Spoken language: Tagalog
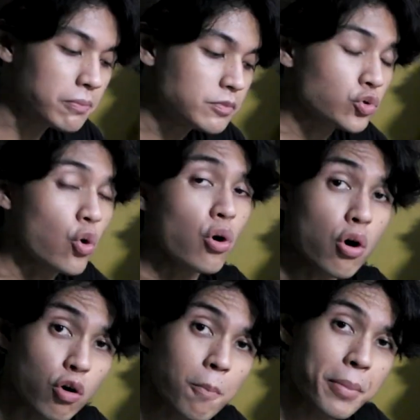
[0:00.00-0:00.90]
Kung
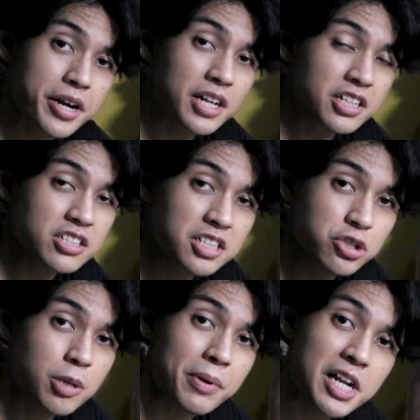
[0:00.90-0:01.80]
ko-compare natin siya dito
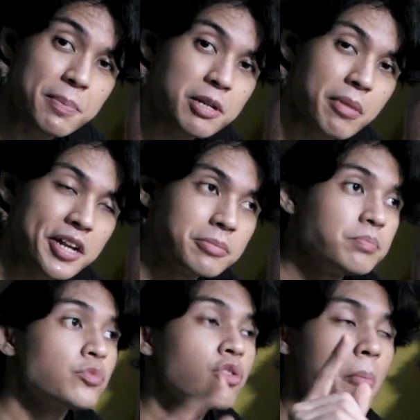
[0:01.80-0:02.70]
sa Philippine Made,
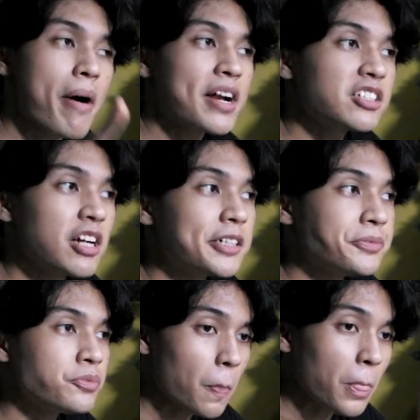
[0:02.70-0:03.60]
para
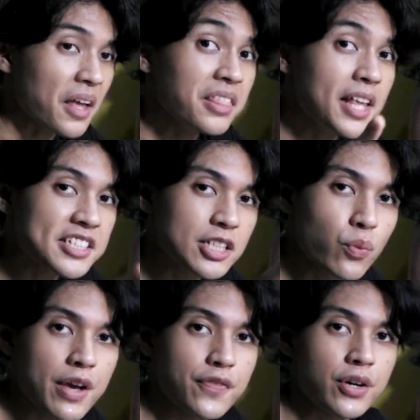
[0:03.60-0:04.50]
siyang Nissin
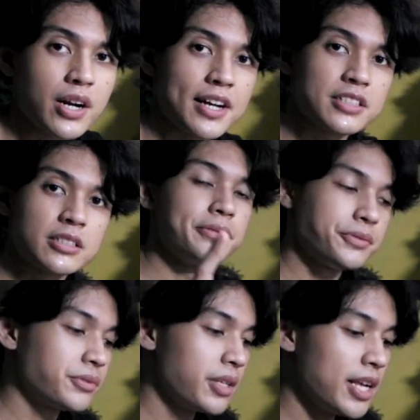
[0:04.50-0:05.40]
wafer, guys.
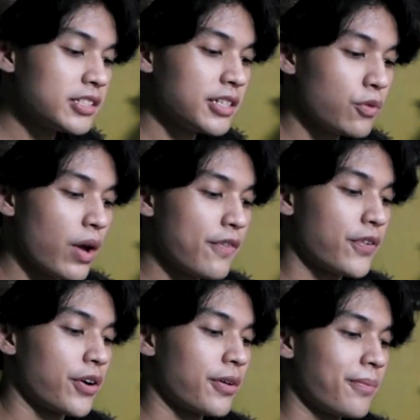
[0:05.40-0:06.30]
Nissin
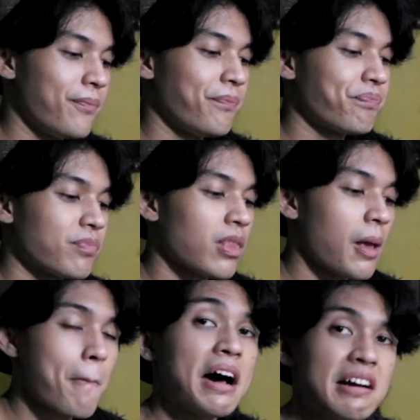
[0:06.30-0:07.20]
wafer.
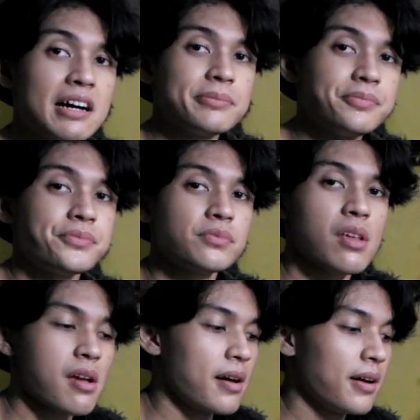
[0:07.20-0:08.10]
Parang.
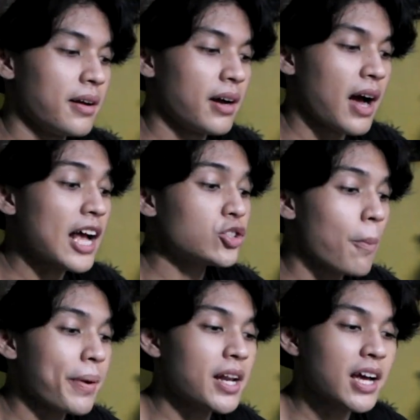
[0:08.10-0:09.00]
Kaso, ang
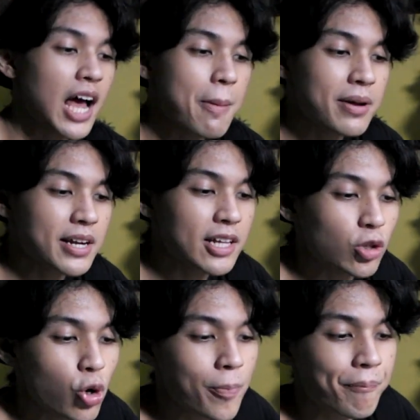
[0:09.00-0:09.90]
pinagkaiba
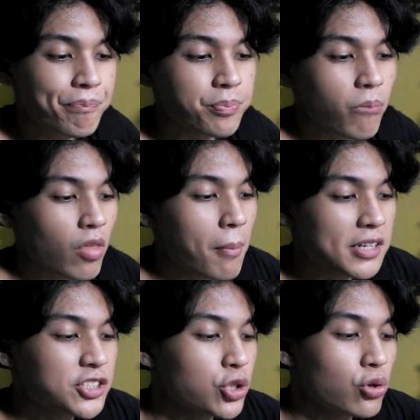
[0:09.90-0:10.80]
nito,
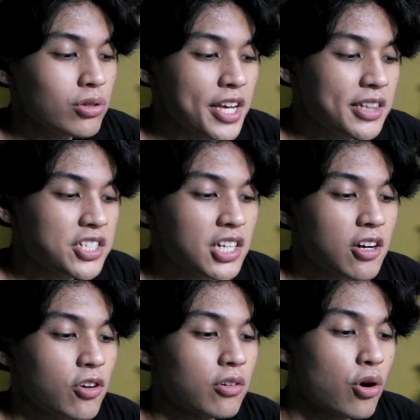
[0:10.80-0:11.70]
mas chocolatey siya,
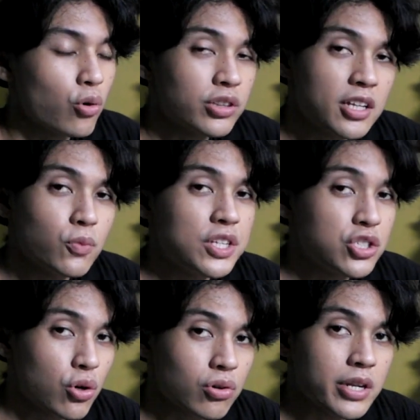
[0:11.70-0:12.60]
oh, coated with
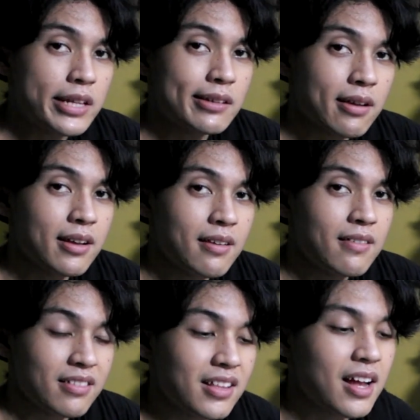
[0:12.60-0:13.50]
chocolate.
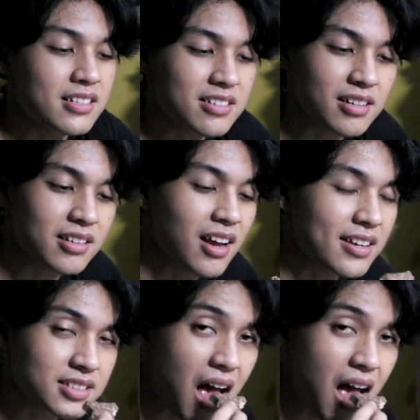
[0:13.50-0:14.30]
That's it, guys.